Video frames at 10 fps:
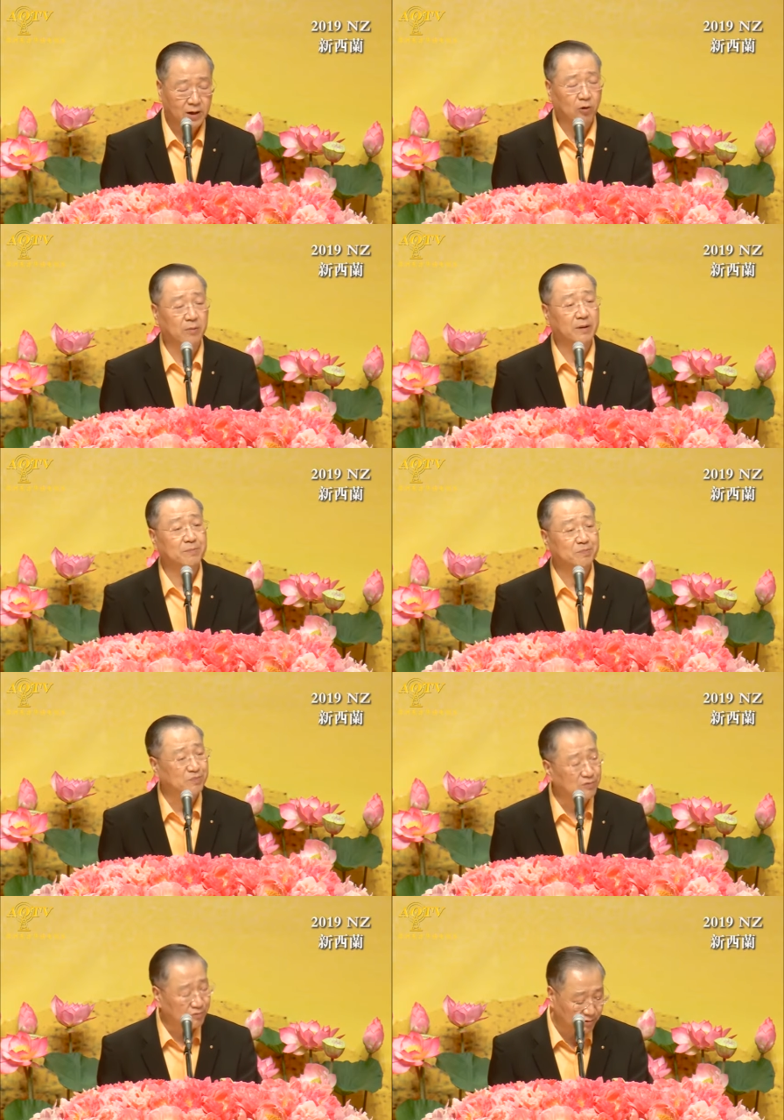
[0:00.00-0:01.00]
我们
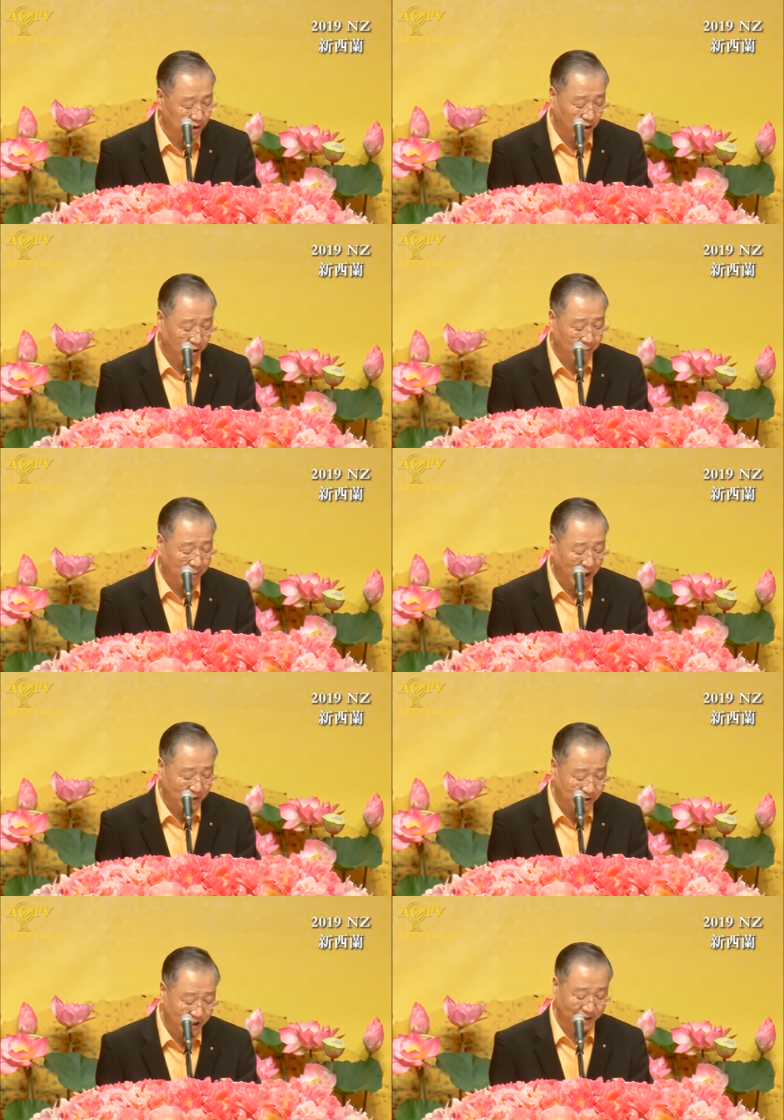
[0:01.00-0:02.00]
不要怕
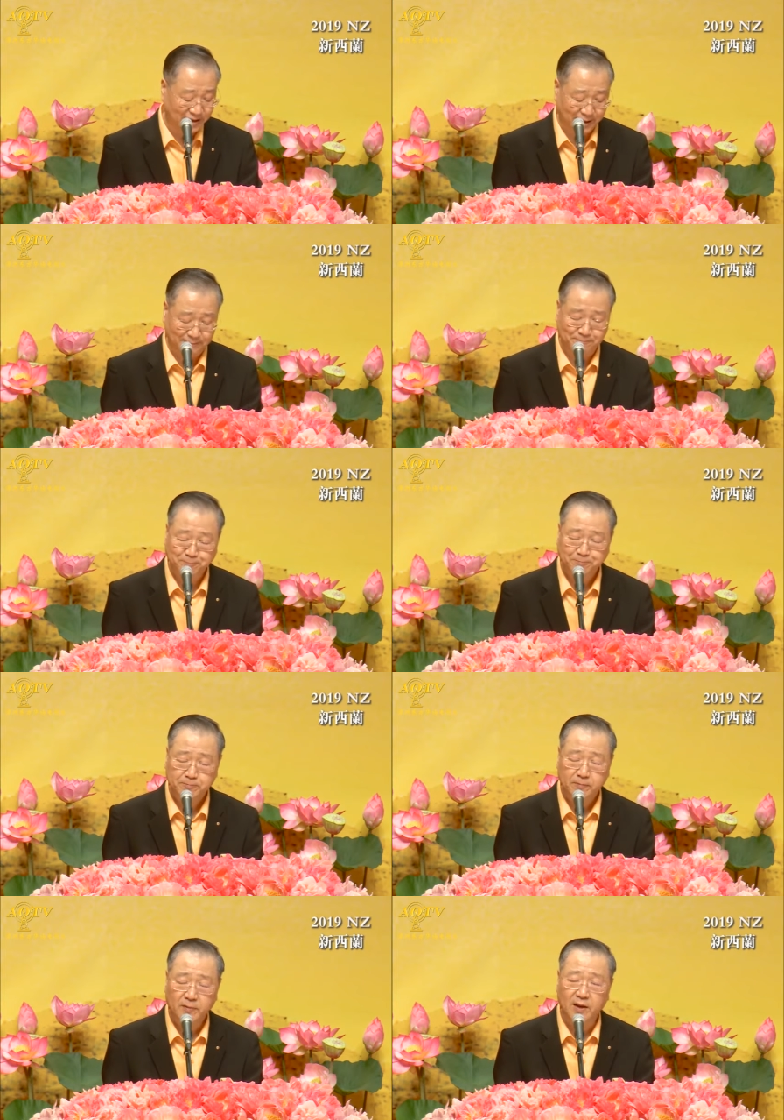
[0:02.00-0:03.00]
坚硬，
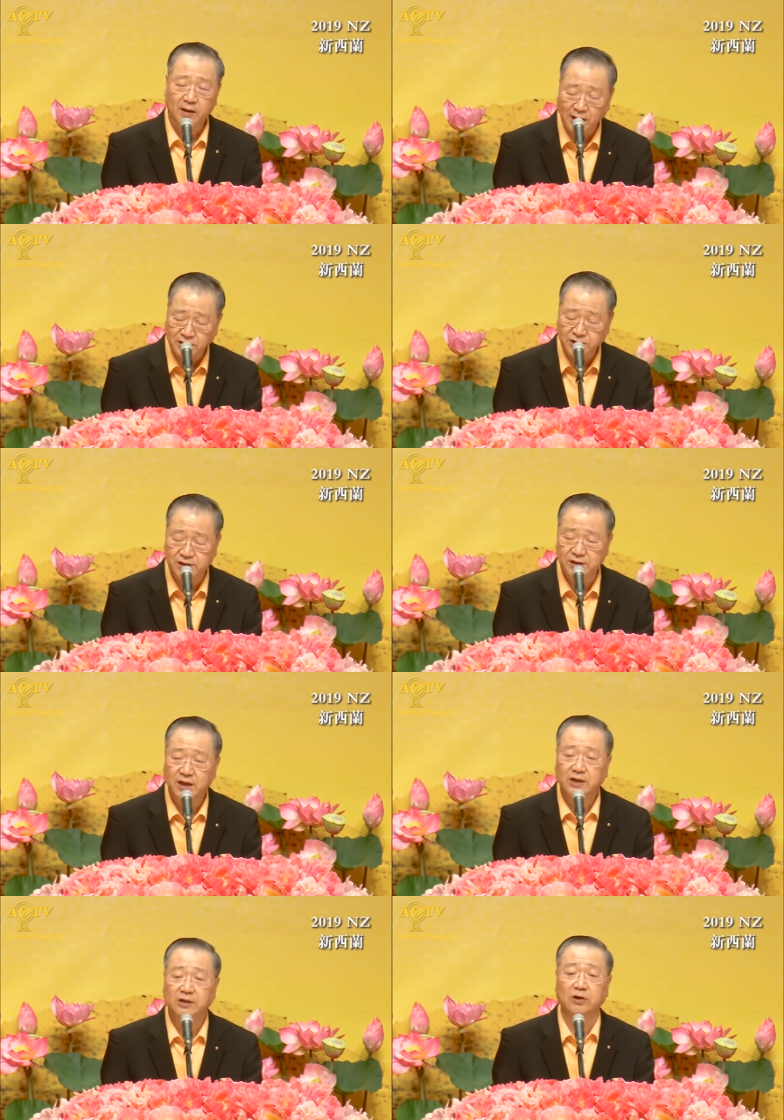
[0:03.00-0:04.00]
而是
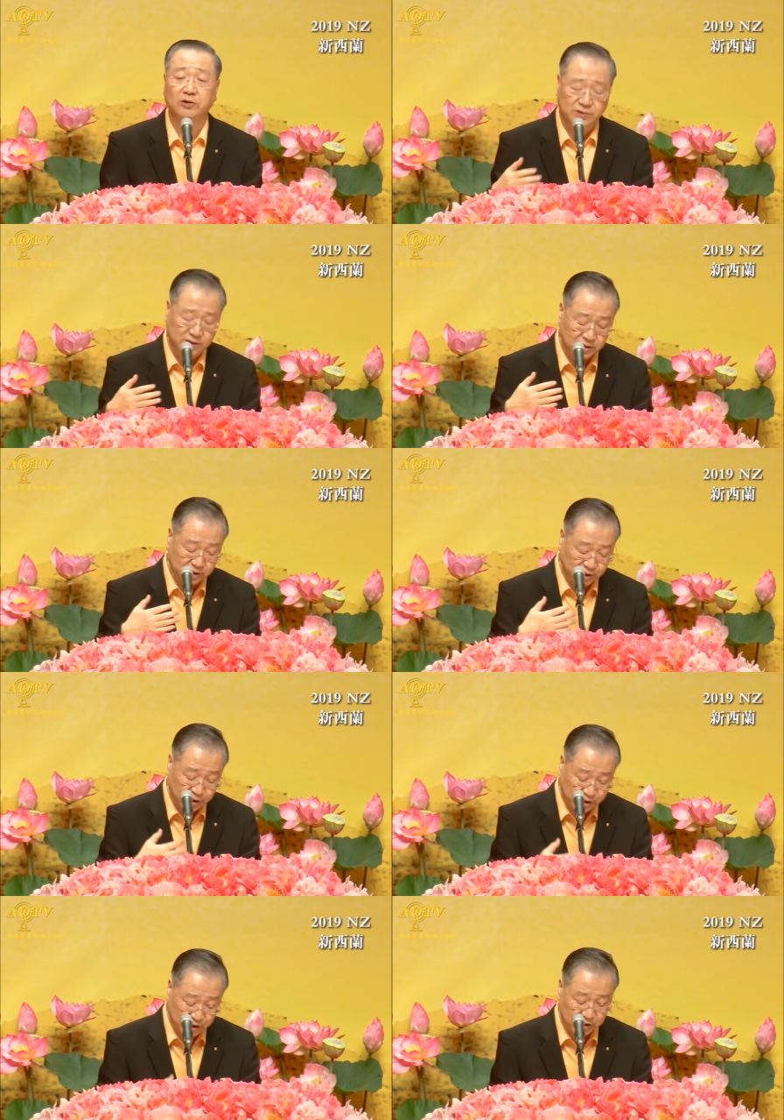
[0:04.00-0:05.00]
要用自己
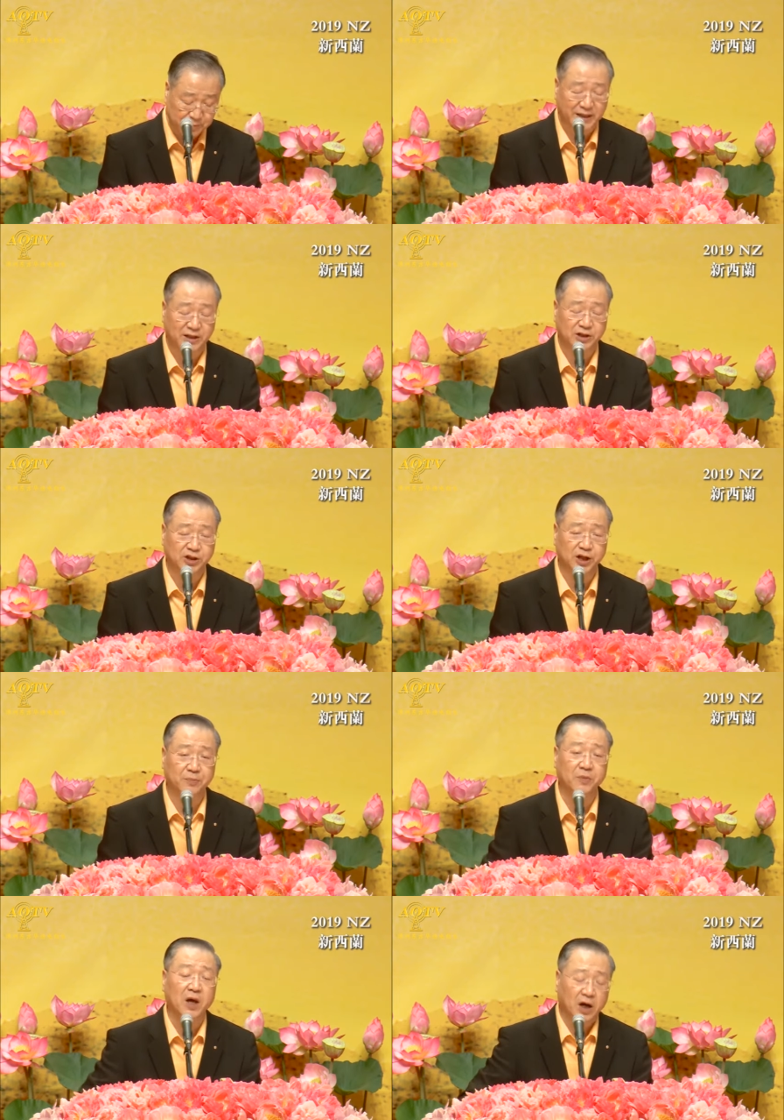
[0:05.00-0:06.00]
慈悲的
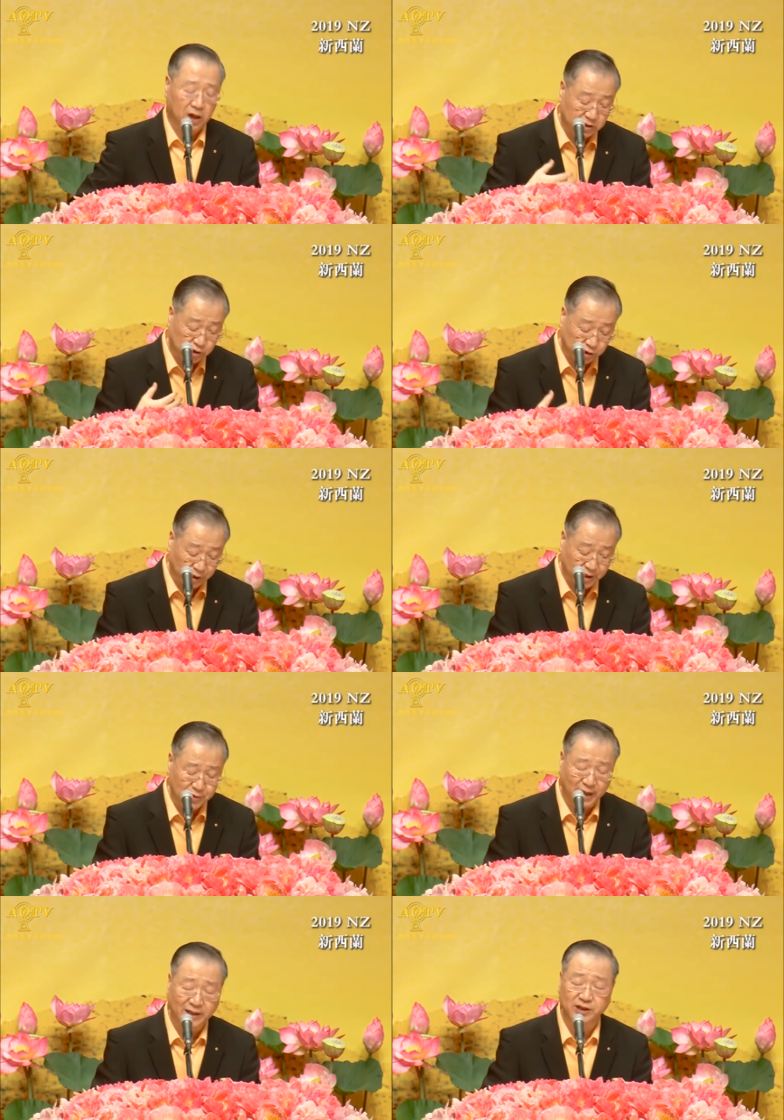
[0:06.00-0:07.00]
心和随
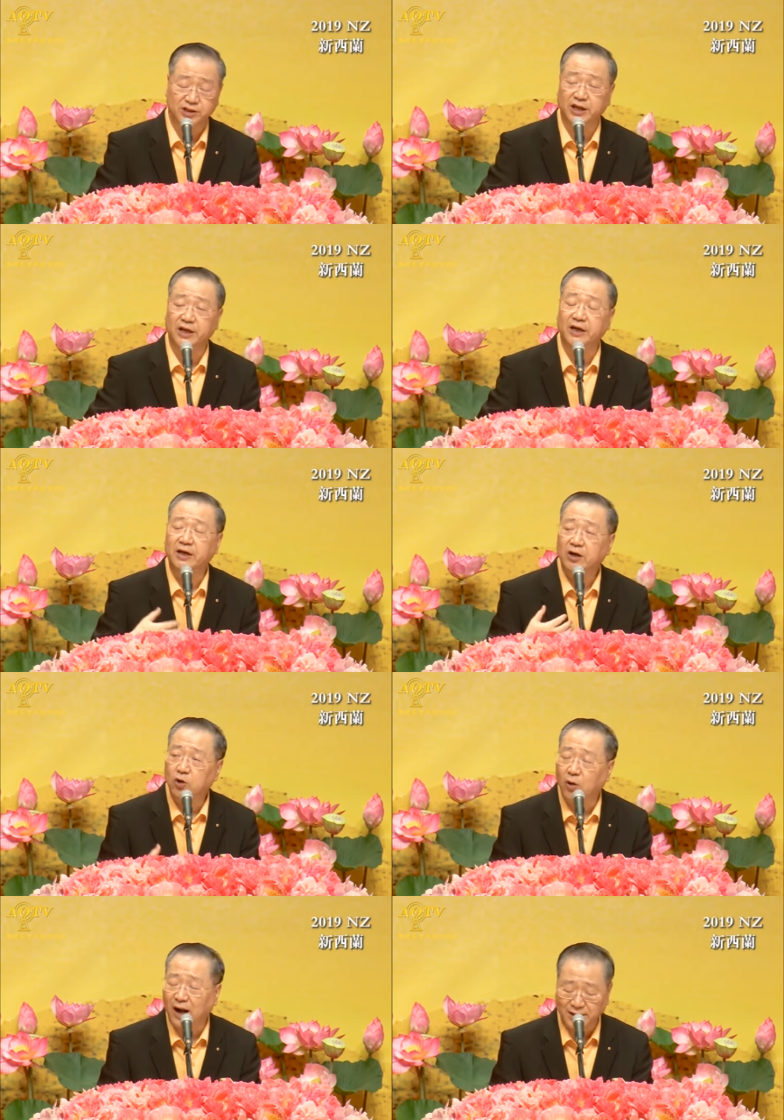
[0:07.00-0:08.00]
缘的心、
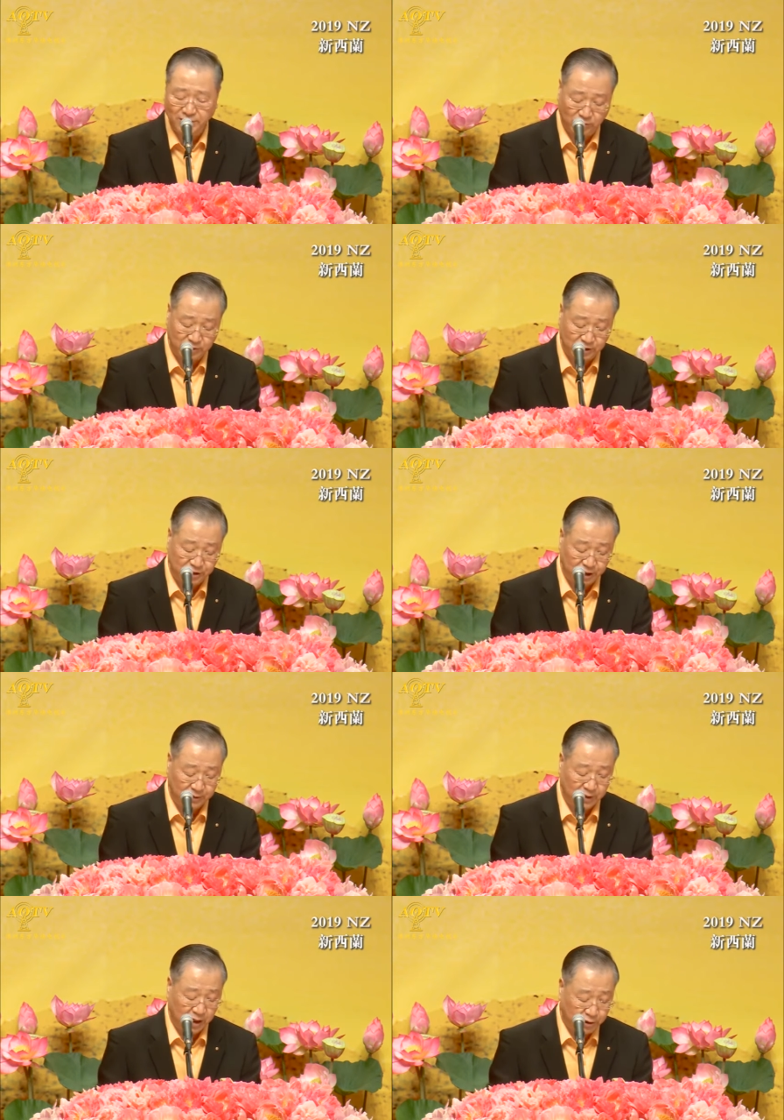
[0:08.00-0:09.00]
宽容的
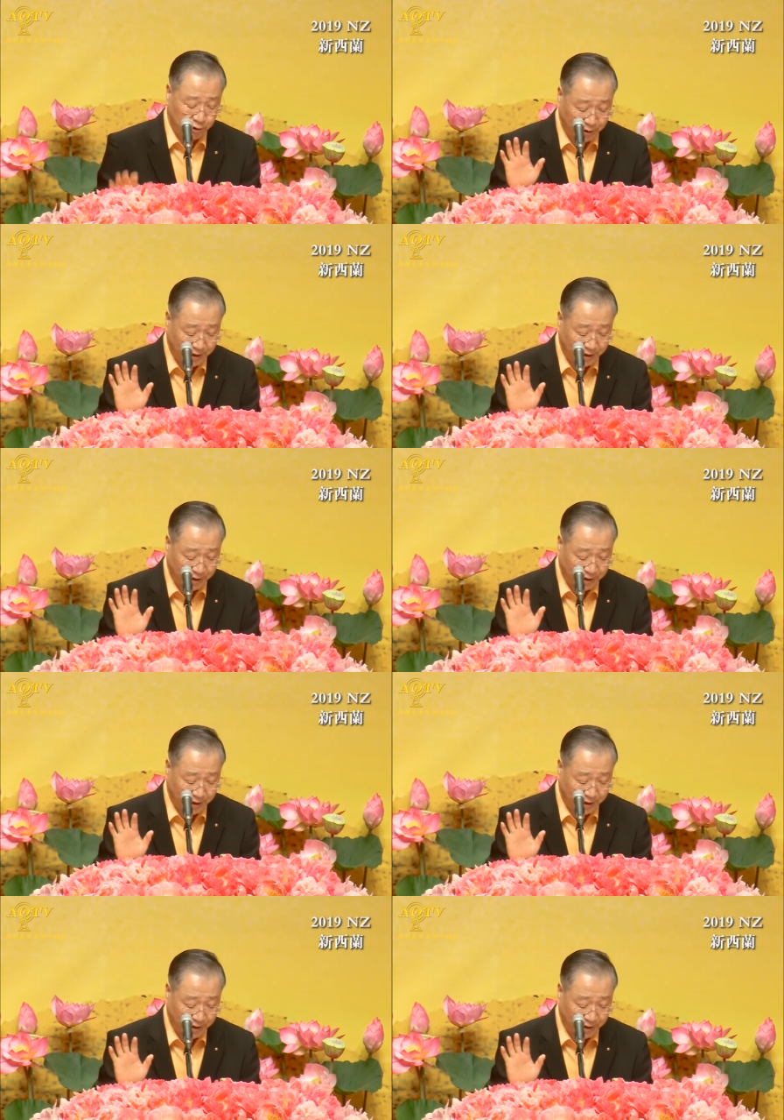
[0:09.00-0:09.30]
心去